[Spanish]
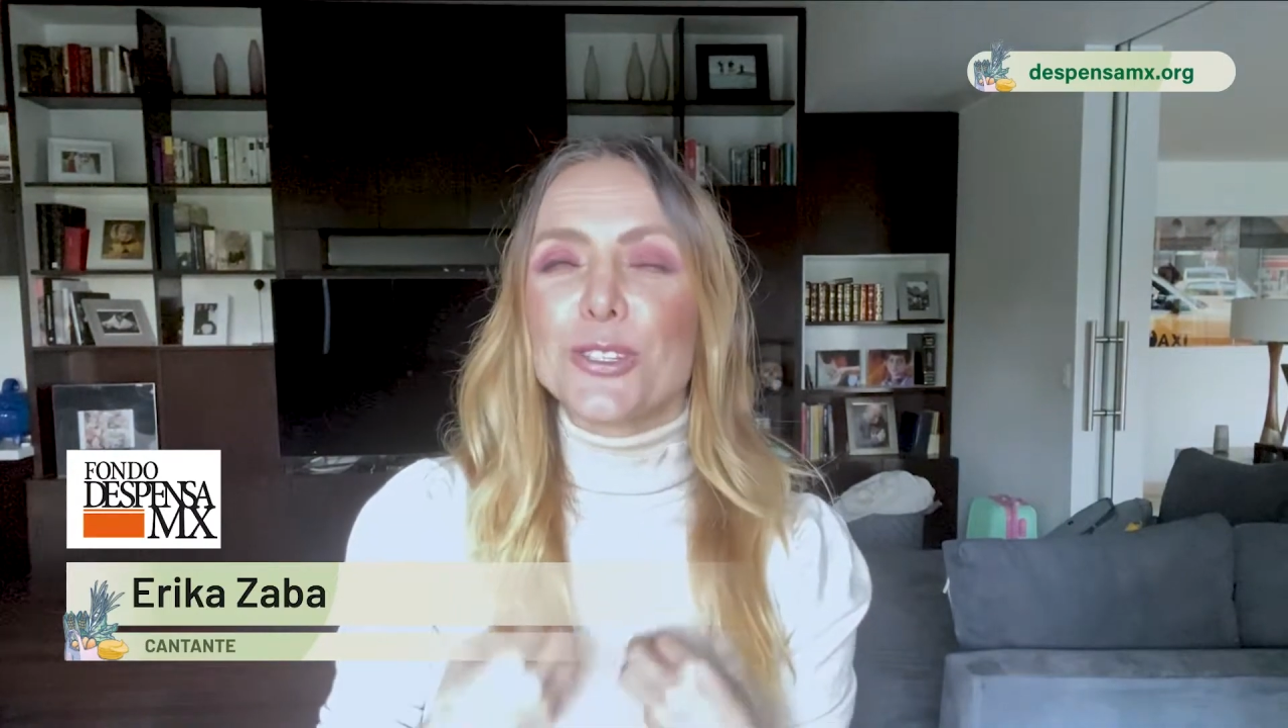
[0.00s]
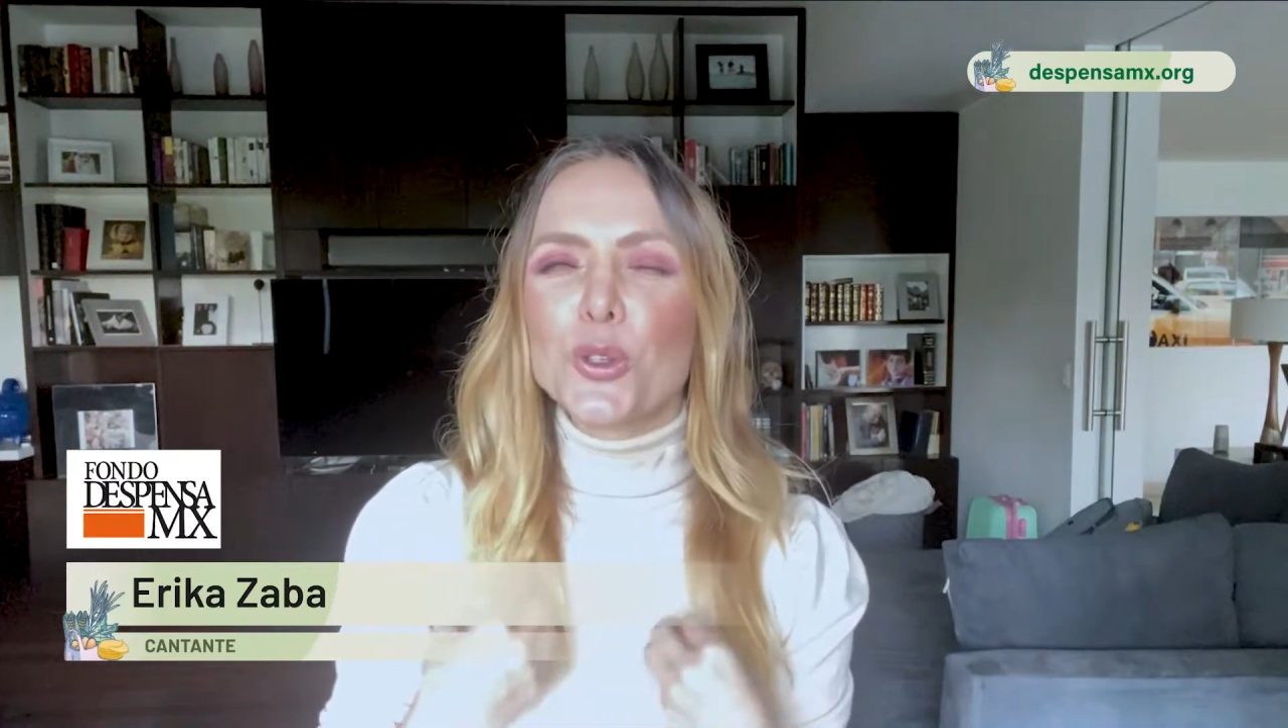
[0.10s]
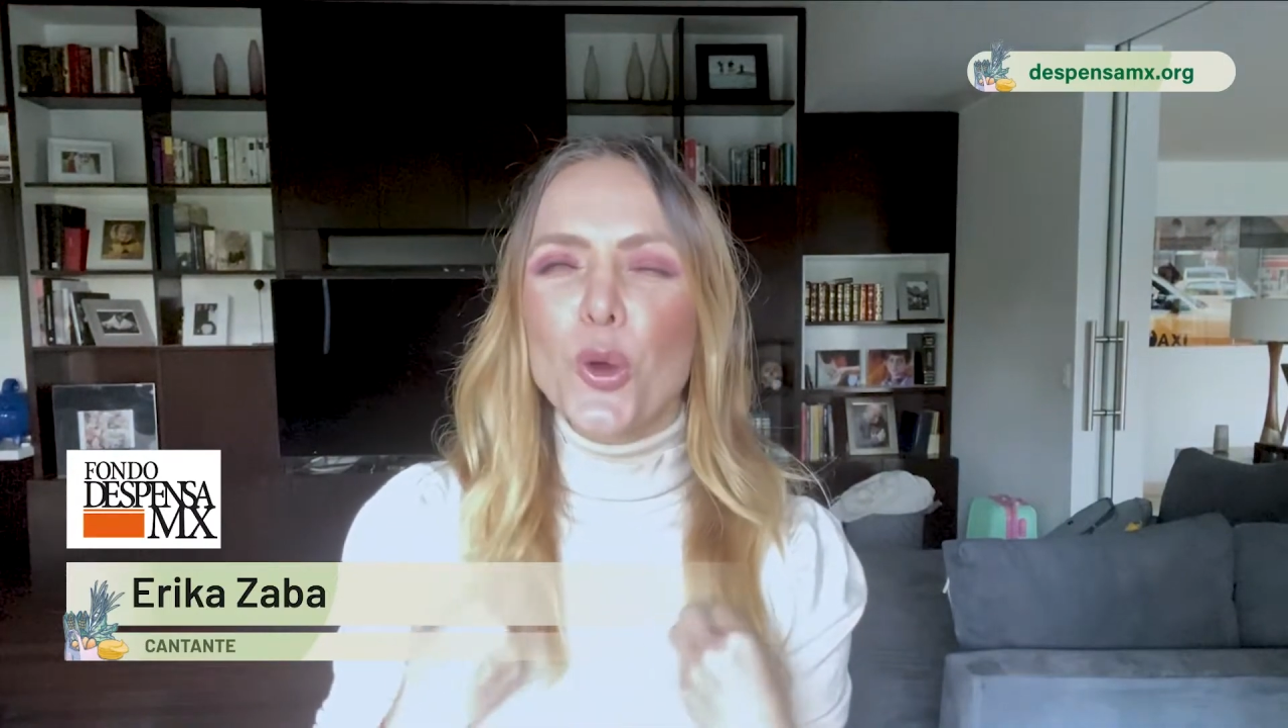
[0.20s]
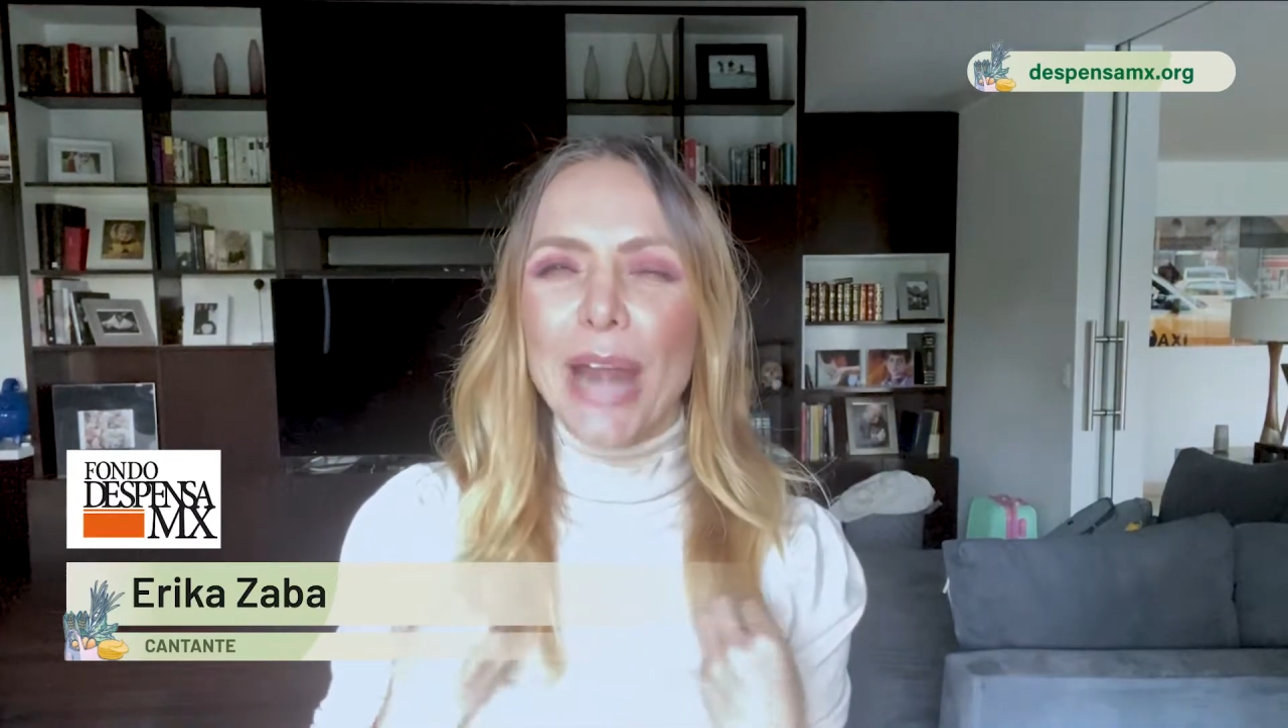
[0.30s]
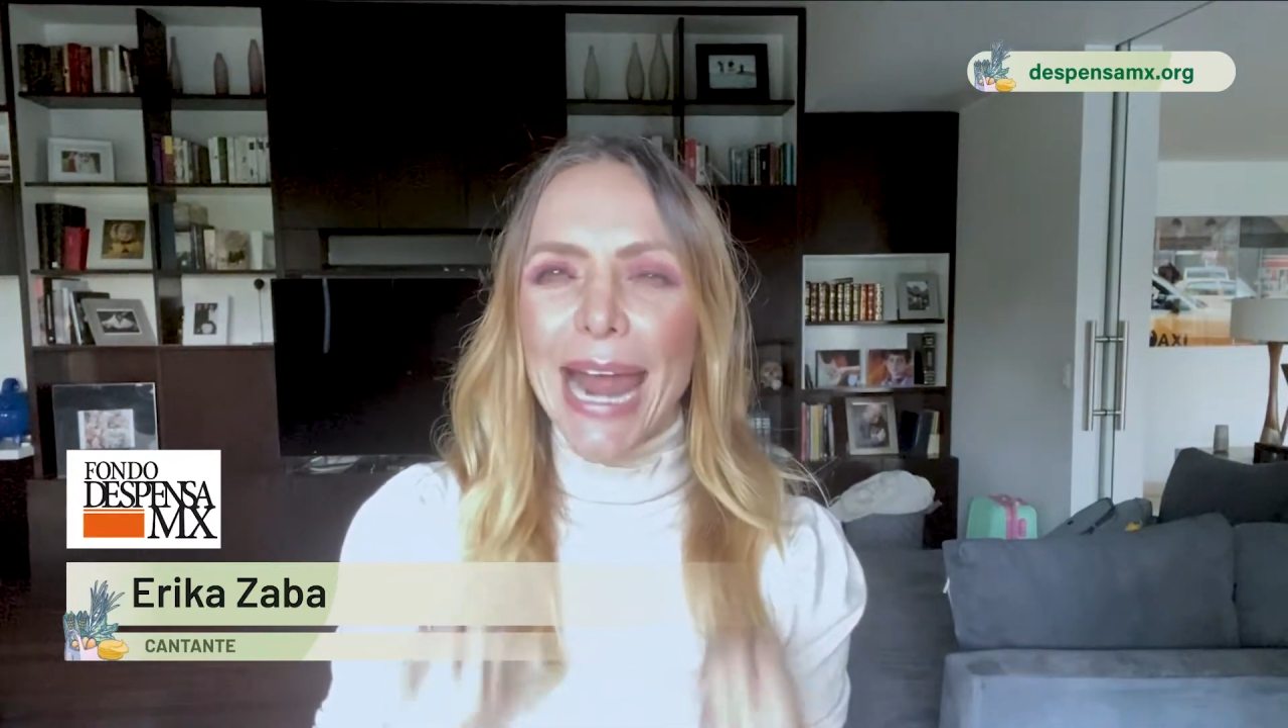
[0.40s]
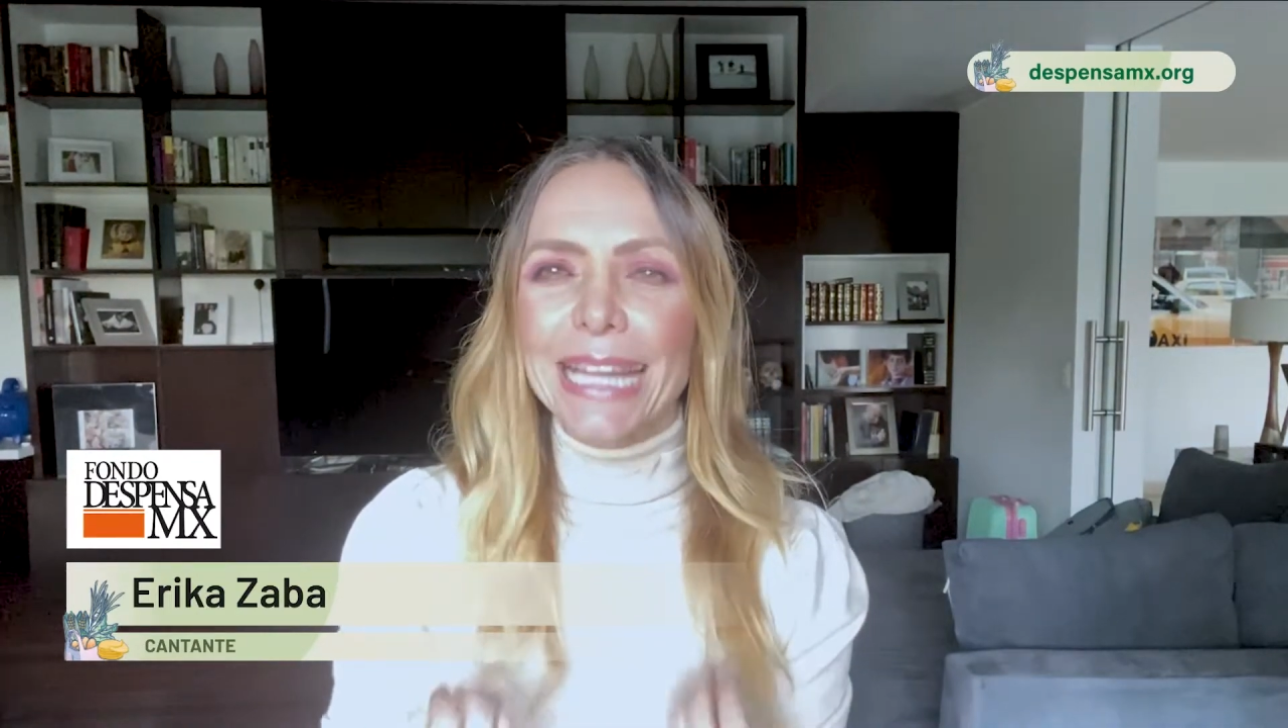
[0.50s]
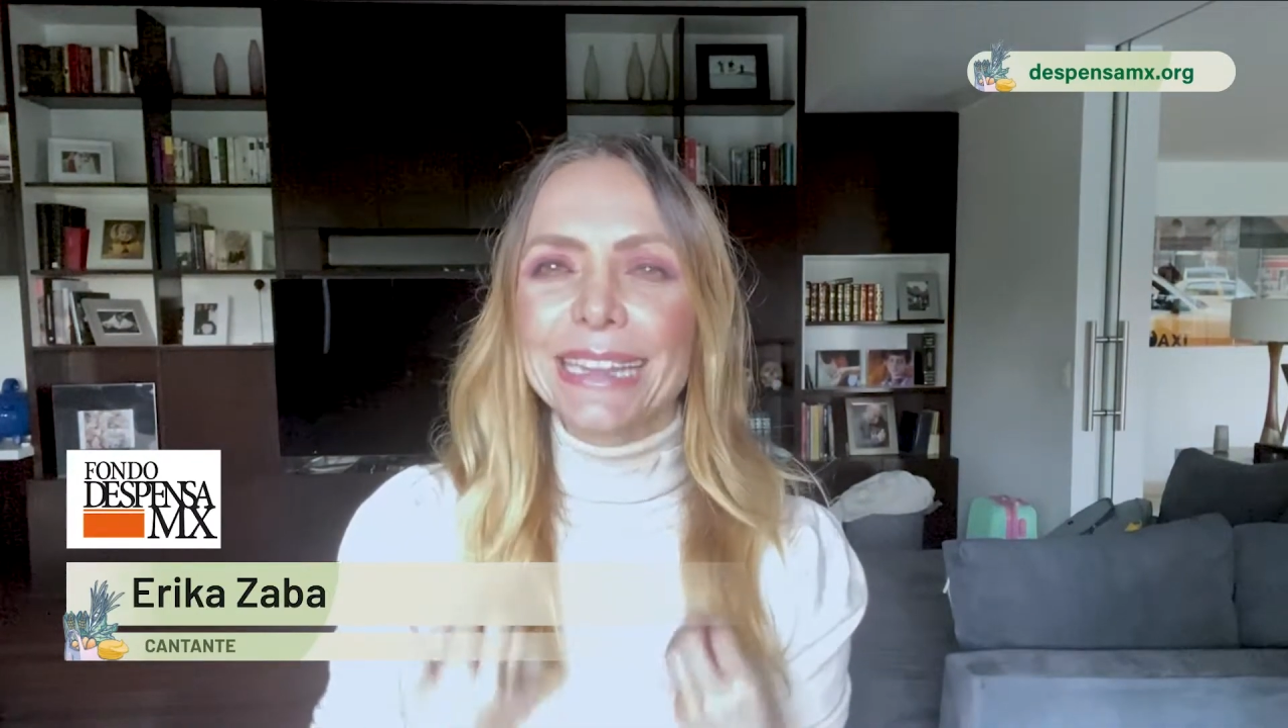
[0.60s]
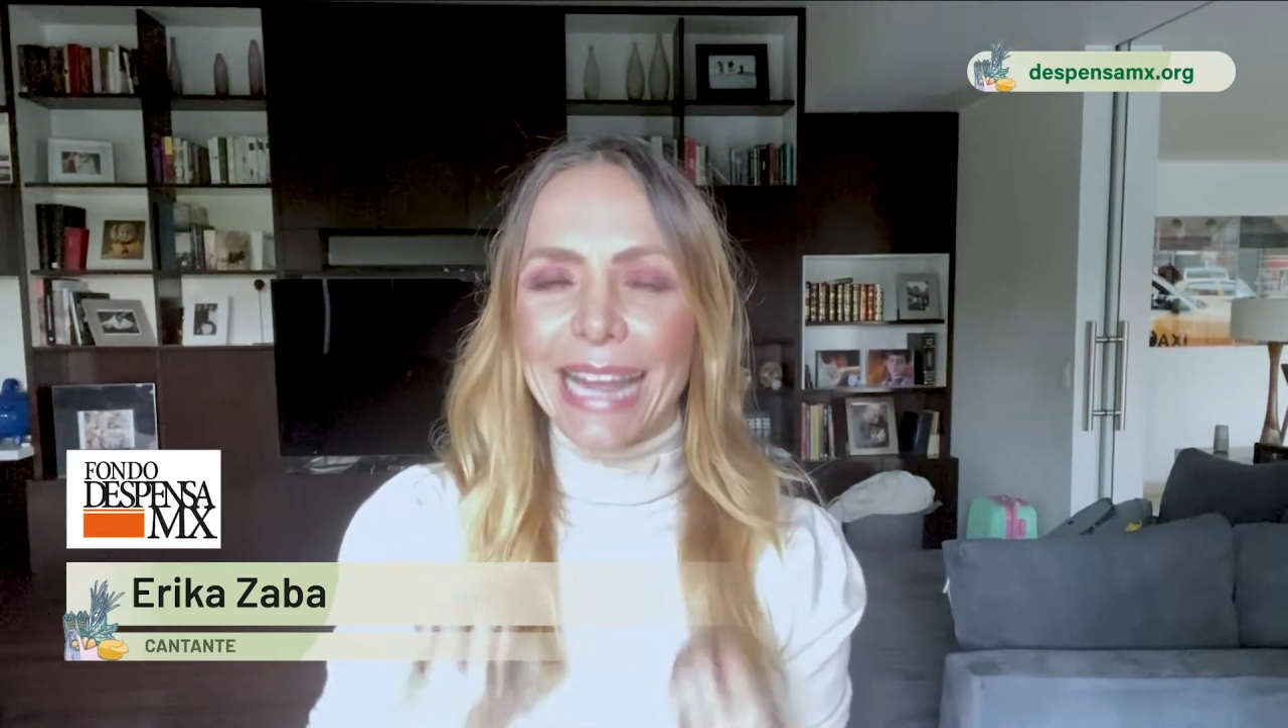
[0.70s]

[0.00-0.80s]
su gran